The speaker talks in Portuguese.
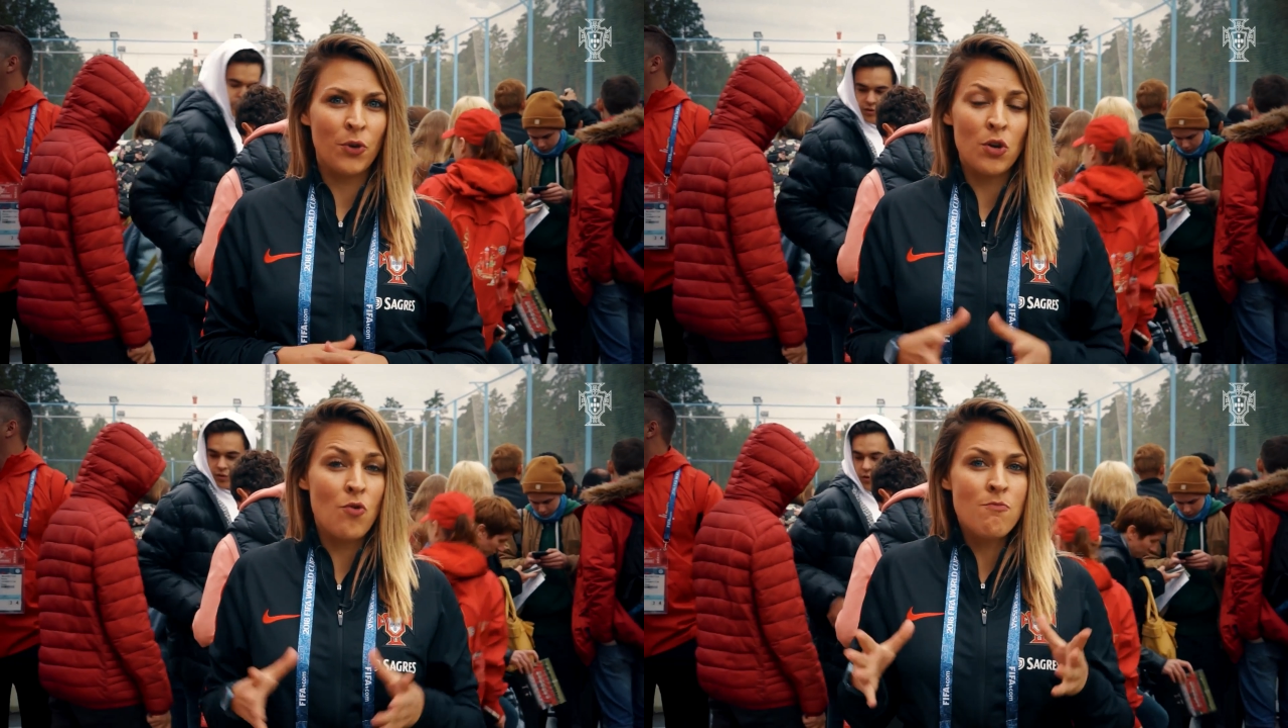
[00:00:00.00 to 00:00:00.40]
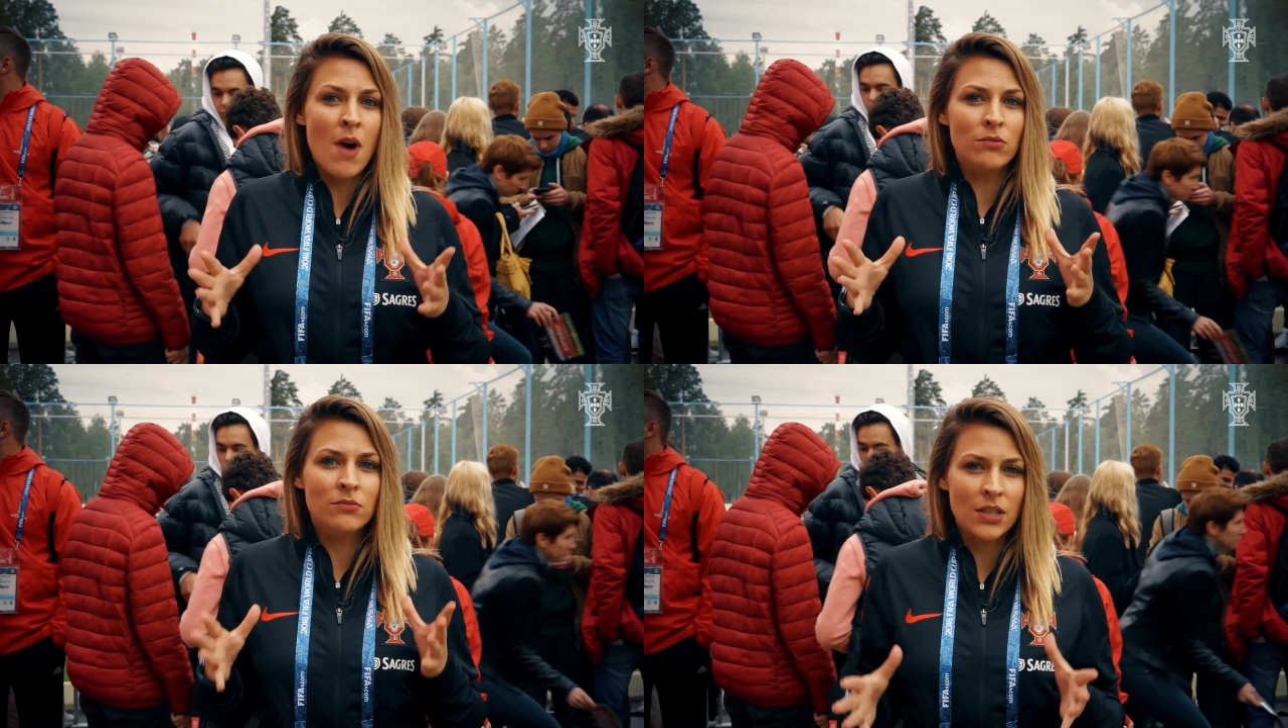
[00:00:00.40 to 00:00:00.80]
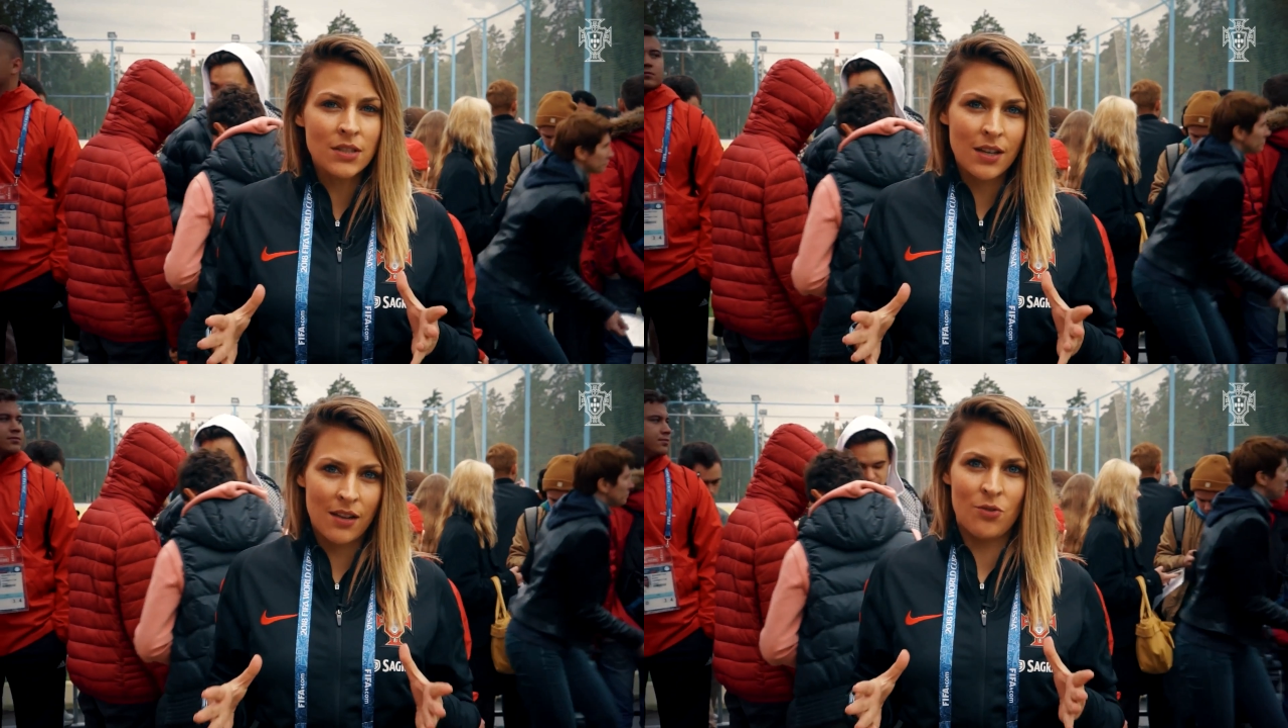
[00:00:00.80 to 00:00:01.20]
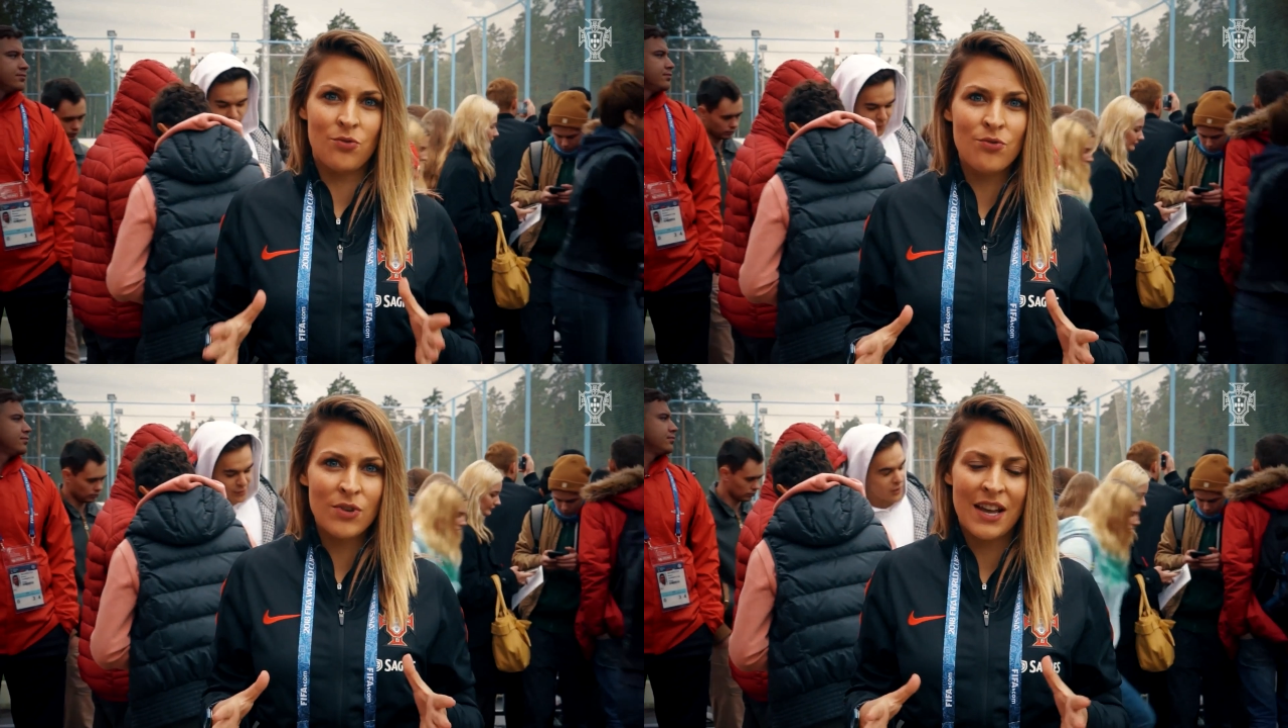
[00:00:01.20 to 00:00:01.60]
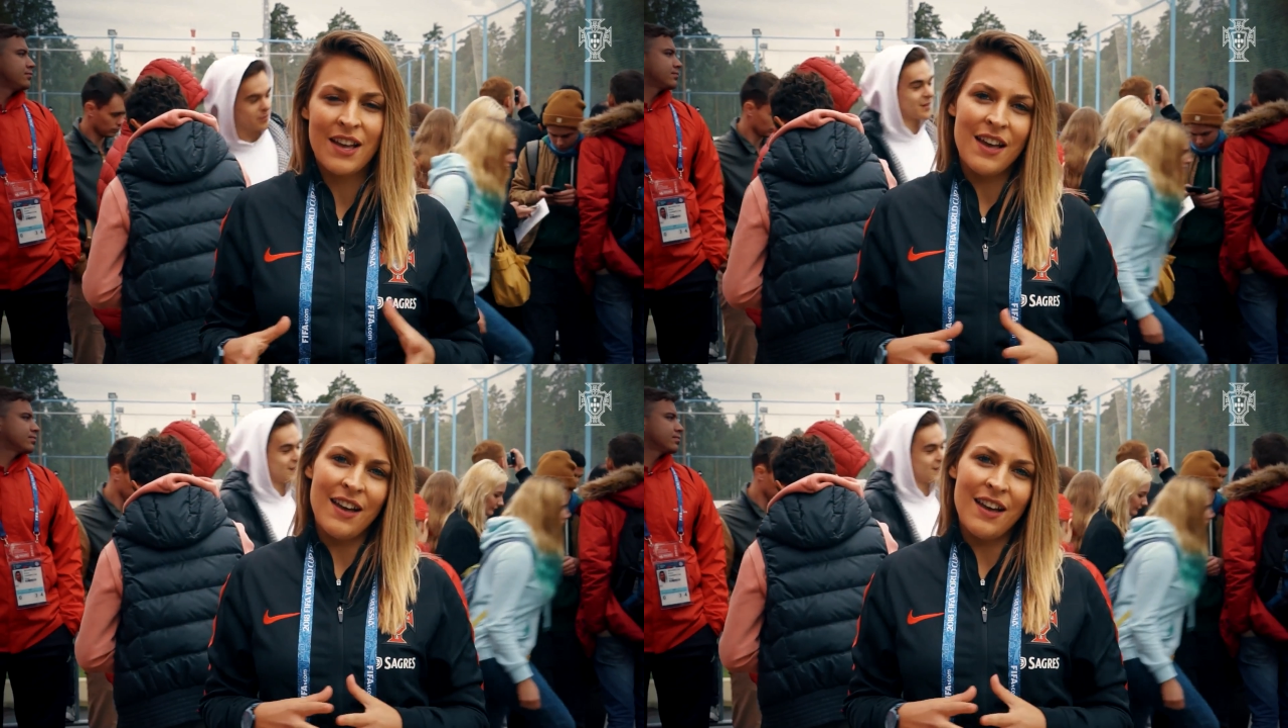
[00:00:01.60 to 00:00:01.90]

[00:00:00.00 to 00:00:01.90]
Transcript: Foi uma autêntica loucura